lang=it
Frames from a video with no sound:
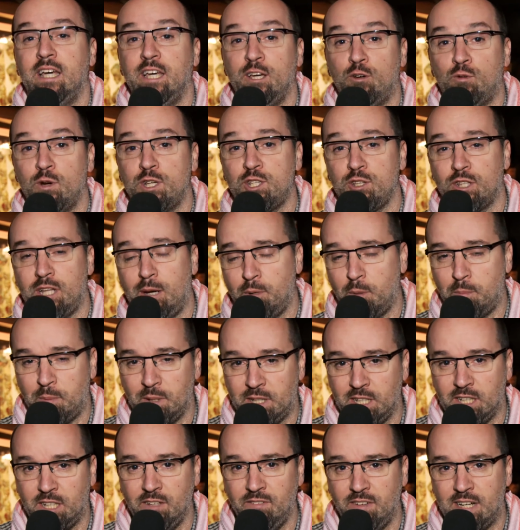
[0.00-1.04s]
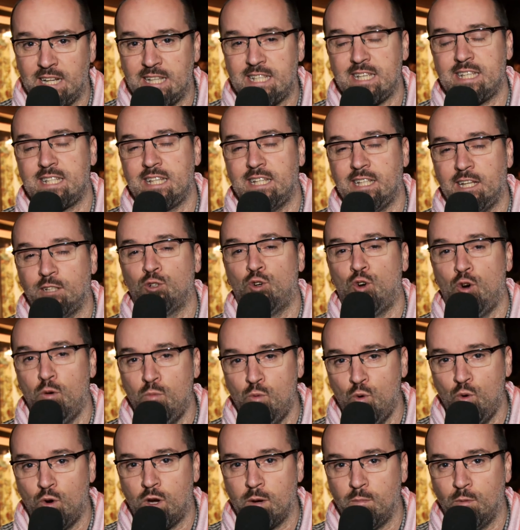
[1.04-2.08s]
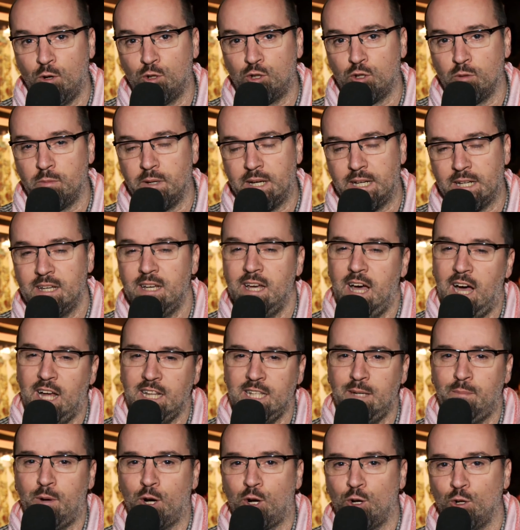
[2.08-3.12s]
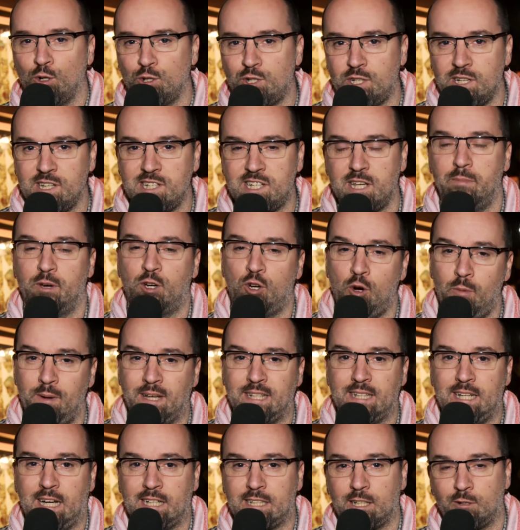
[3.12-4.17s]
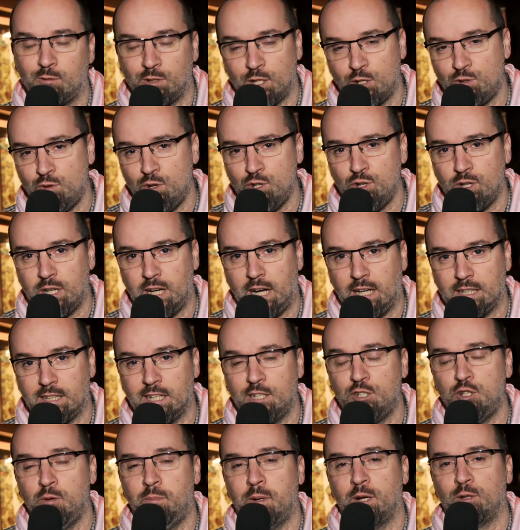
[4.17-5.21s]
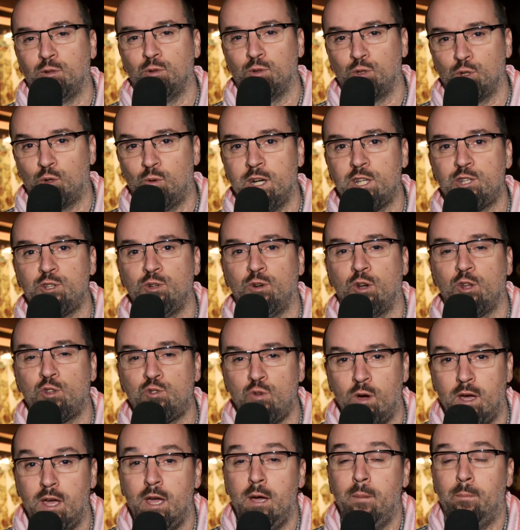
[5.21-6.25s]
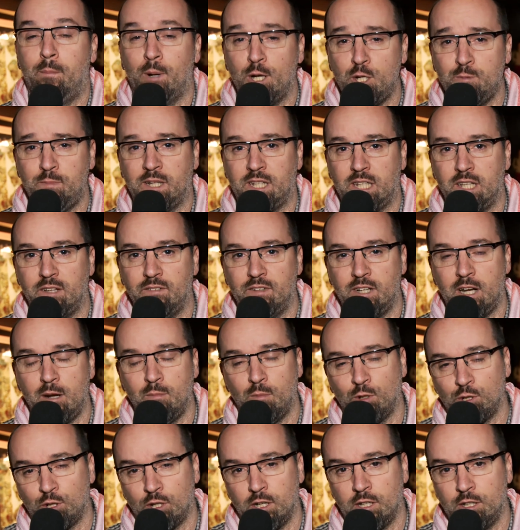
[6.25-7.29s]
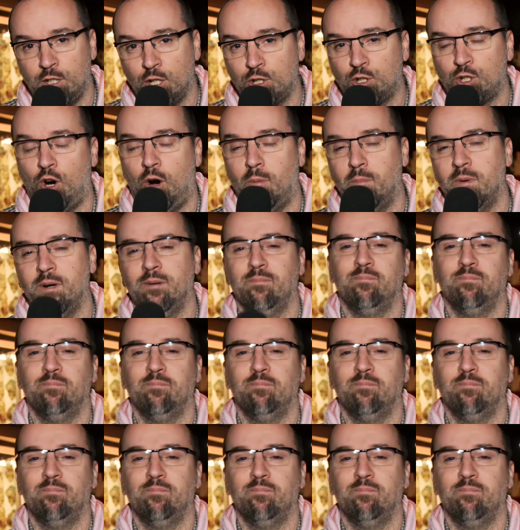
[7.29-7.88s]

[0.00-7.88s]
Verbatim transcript: In questo WPT di Venezia sta andando comunque molto bene. Andiamo a conoscere insieme come è andata questa sua giornata e soprattutto quali sono le sue prospettive nel mondo del dot .com.